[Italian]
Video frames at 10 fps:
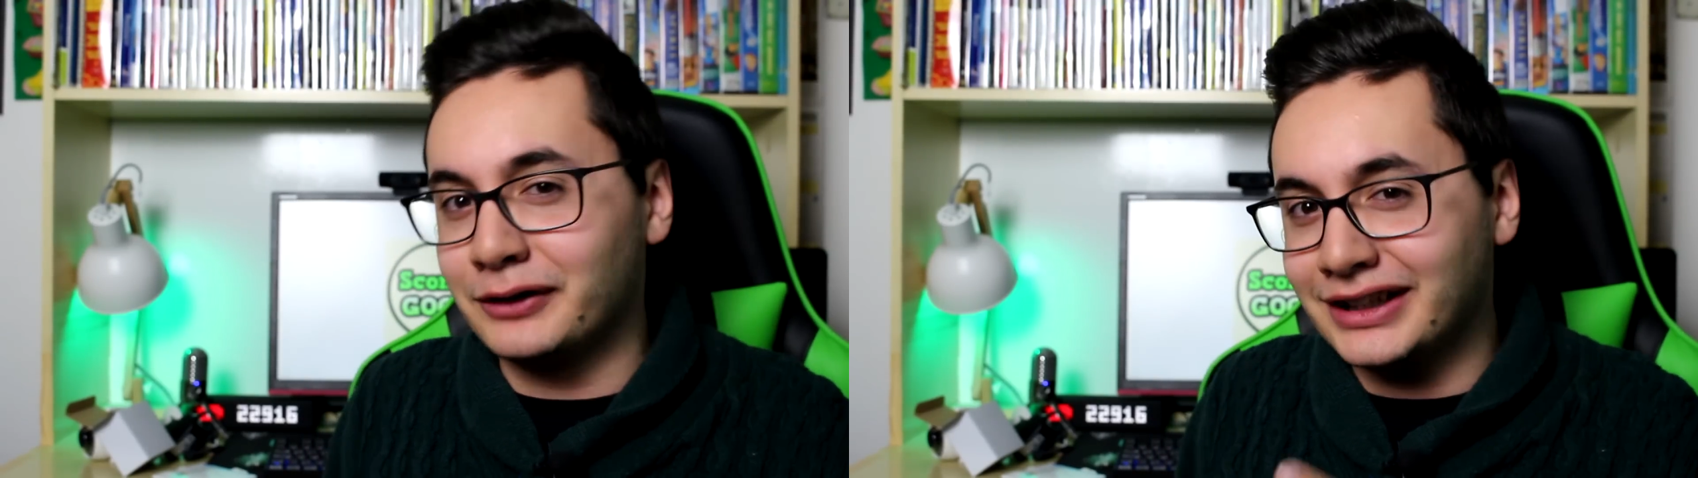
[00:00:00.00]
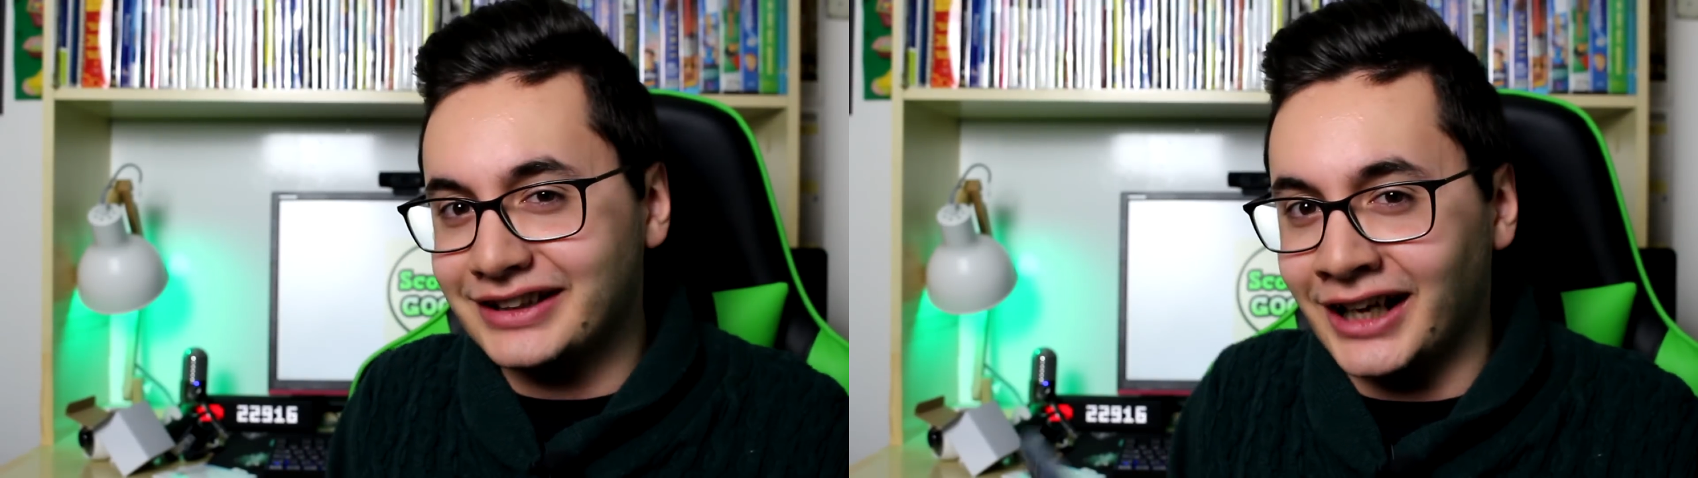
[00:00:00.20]

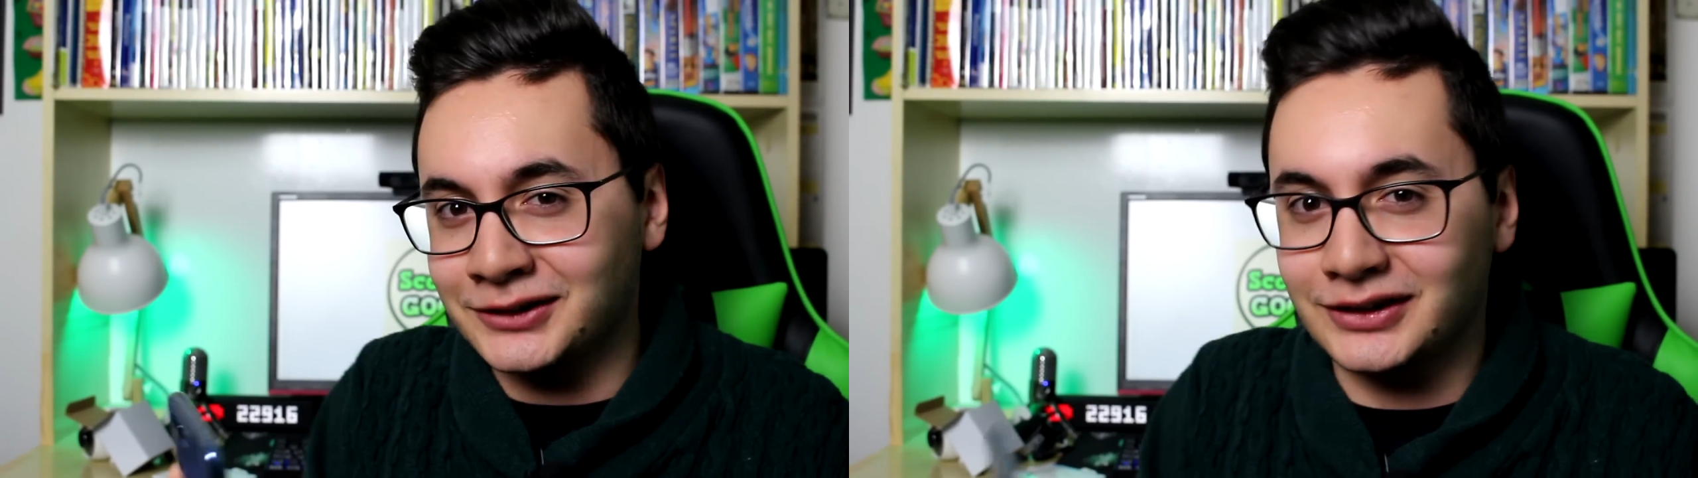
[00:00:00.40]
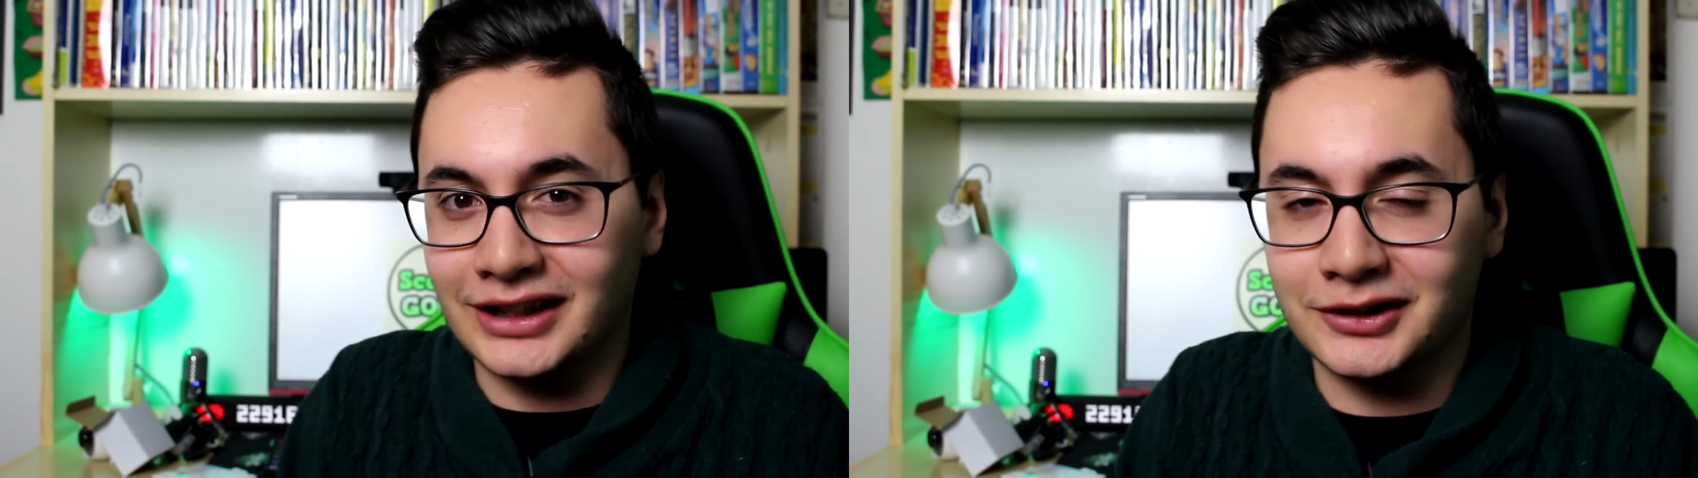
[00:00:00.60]
ogni
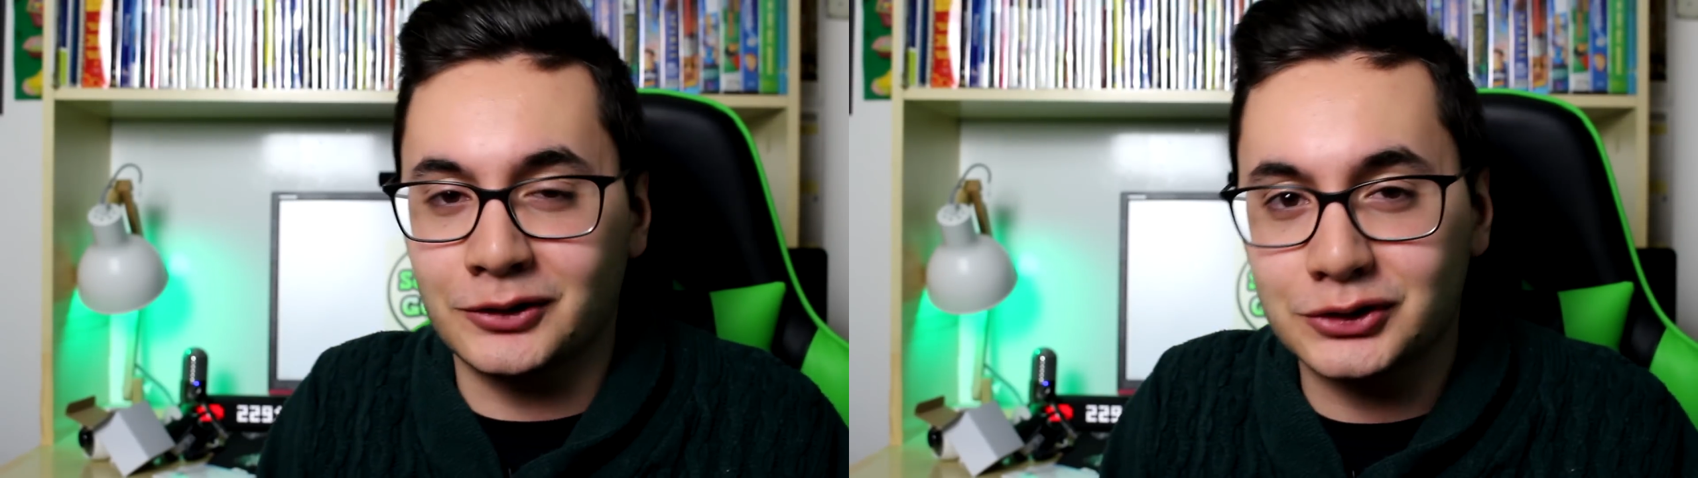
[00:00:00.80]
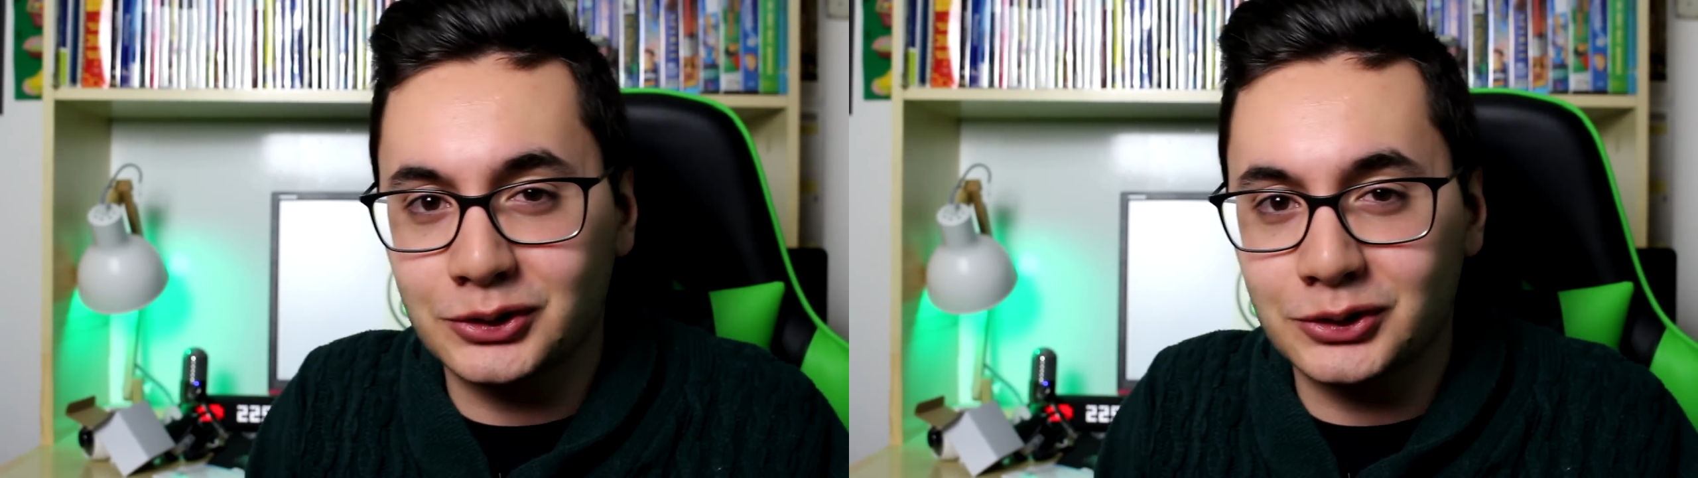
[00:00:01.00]
tanto date uno